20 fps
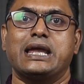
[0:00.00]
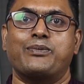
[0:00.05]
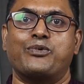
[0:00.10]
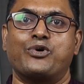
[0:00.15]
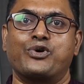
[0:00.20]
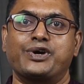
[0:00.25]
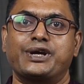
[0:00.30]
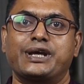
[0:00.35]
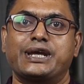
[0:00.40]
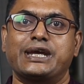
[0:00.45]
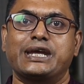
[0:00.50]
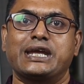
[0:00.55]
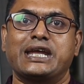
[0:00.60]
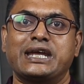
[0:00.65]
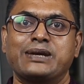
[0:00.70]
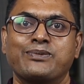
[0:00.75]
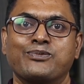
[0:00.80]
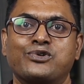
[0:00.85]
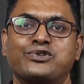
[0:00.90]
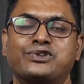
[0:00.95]
এবং
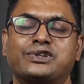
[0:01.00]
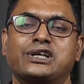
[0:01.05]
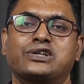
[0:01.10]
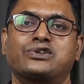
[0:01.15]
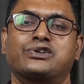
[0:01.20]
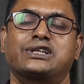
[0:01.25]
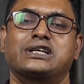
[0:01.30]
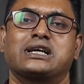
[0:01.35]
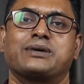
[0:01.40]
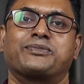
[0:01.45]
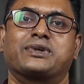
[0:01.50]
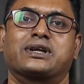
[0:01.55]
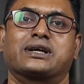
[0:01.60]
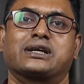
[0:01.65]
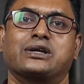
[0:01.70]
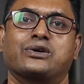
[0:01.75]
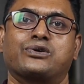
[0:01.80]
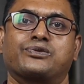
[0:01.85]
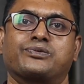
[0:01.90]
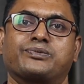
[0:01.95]
এই মুহূর্তে যদি আপনারা
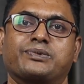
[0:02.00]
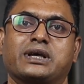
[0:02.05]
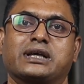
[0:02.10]
কেউ